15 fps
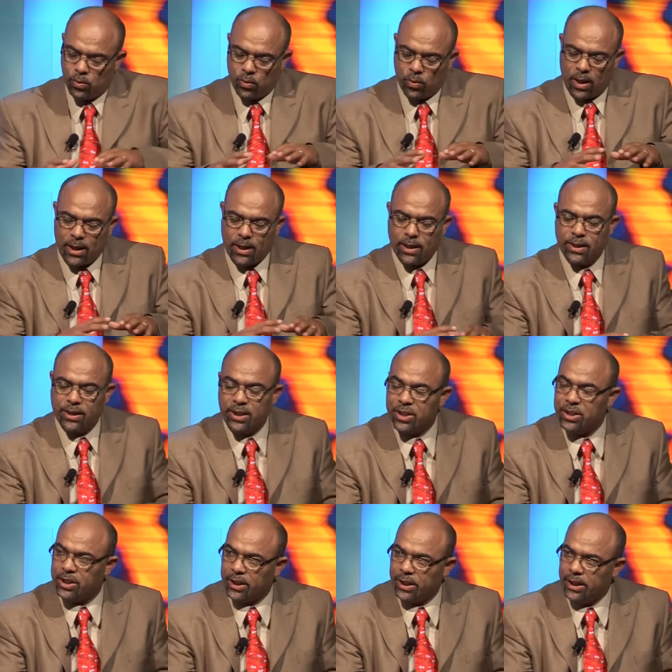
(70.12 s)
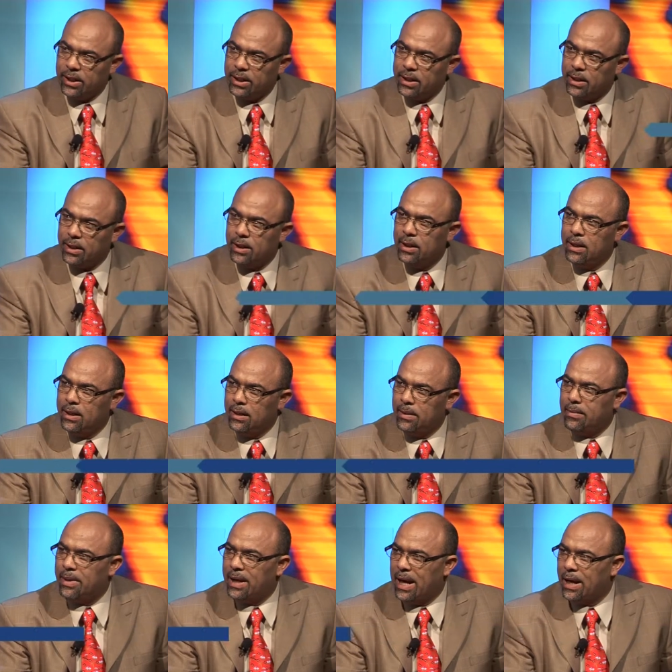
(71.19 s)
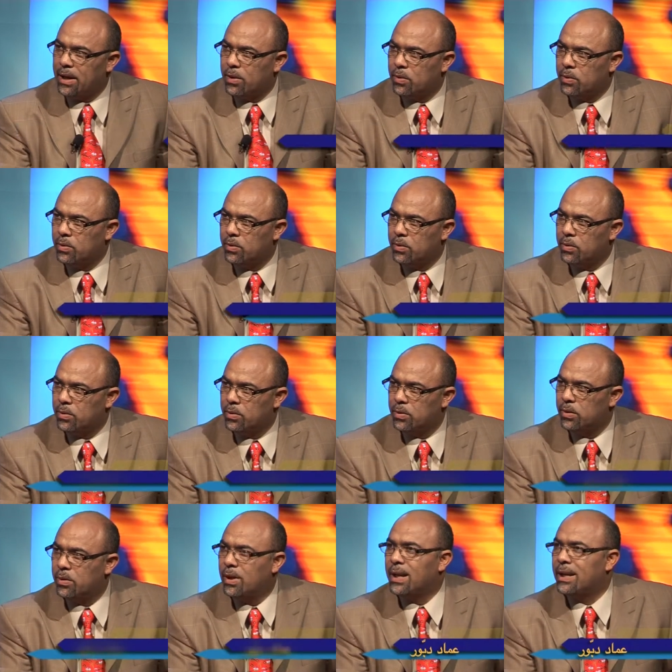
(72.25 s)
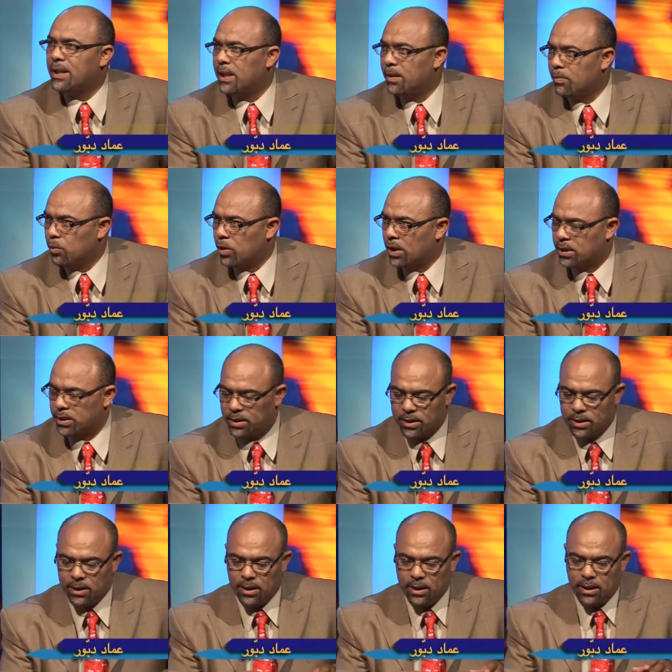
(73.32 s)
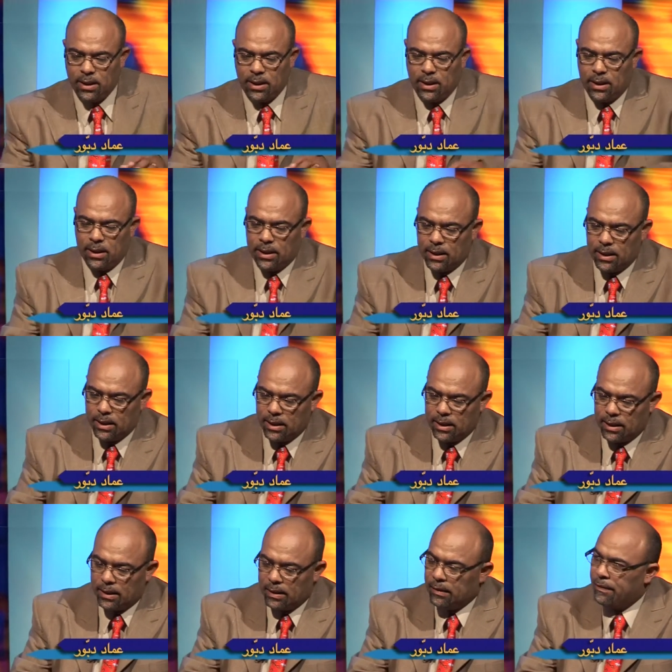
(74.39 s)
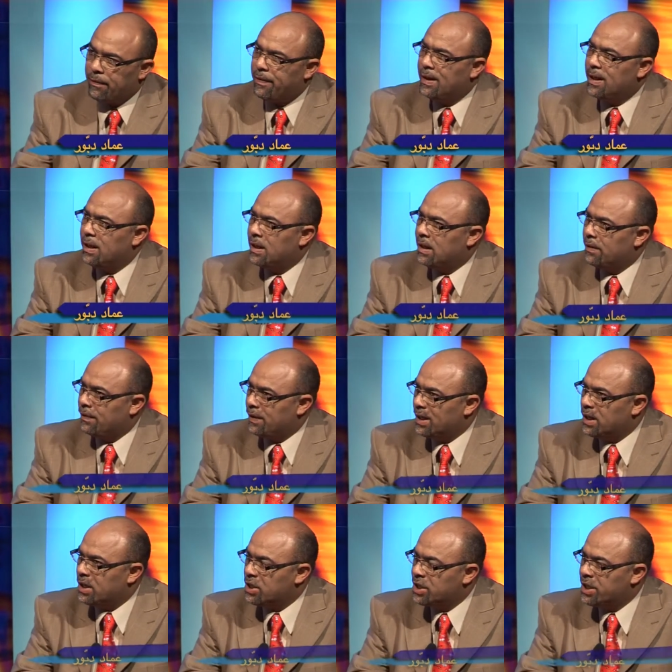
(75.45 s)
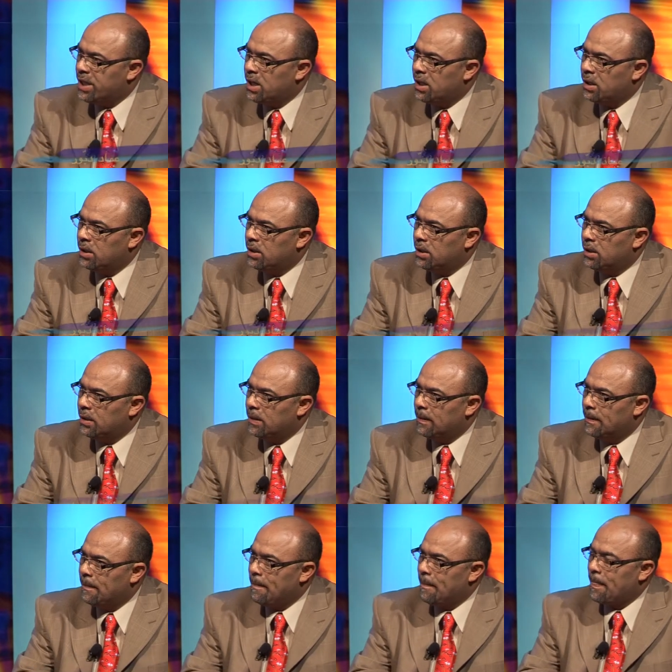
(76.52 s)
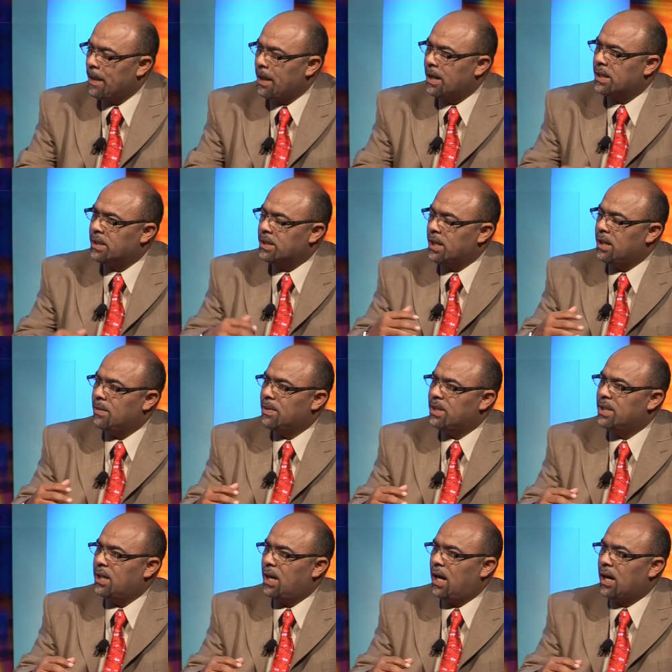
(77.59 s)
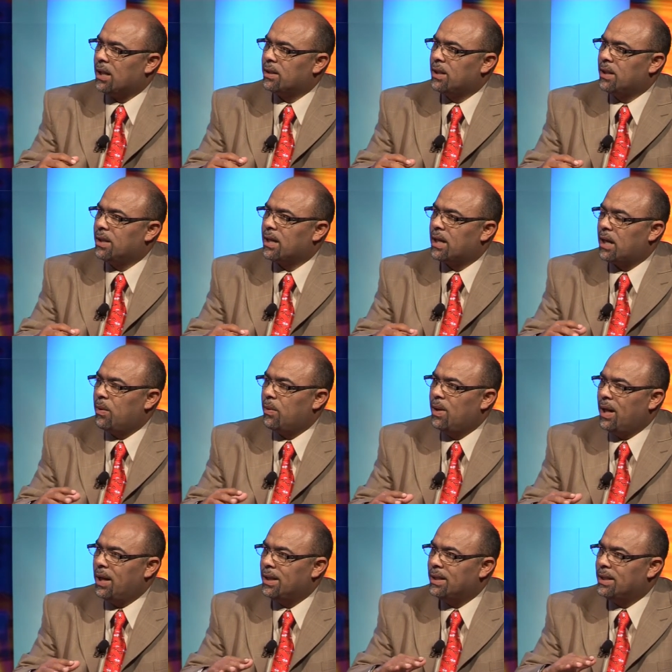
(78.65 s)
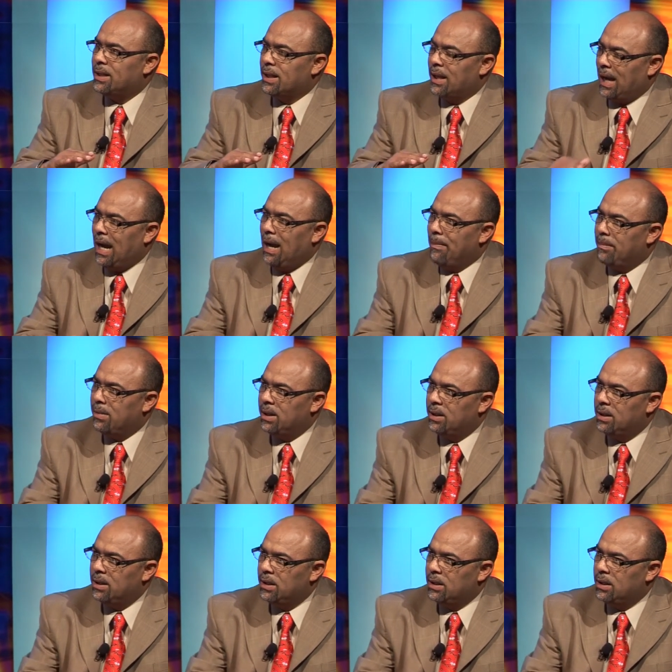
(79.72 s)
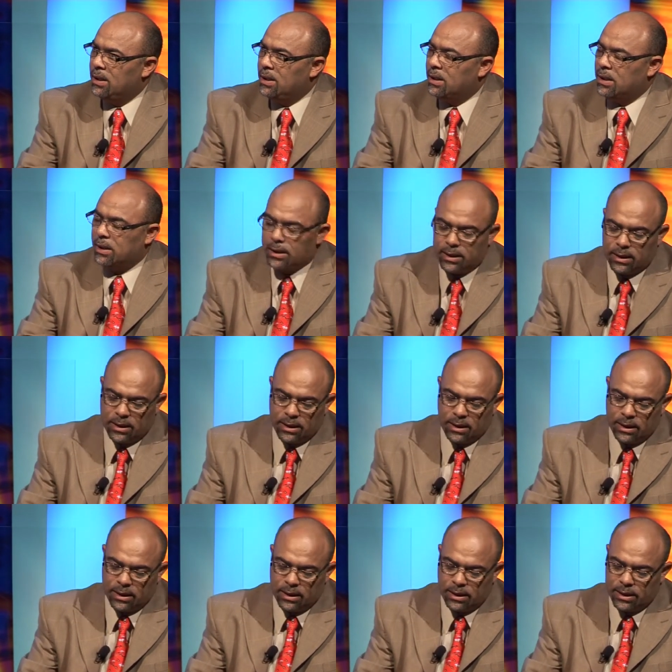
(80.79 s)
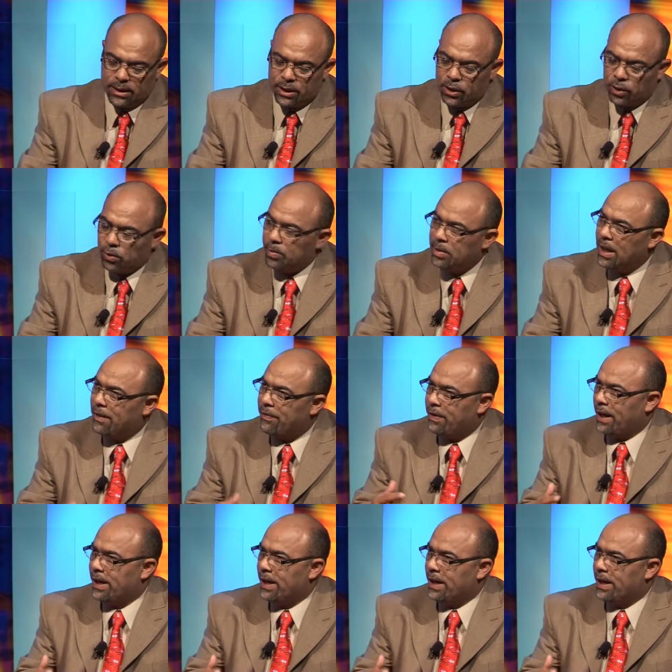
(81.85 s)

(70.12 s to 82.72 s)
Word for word: وأيضا تشريعية من حيث الكتاب المقدس آه، في, في الإنجيل السيد المسيح أعطانا قواعد عامة نعم. أن نسير بها في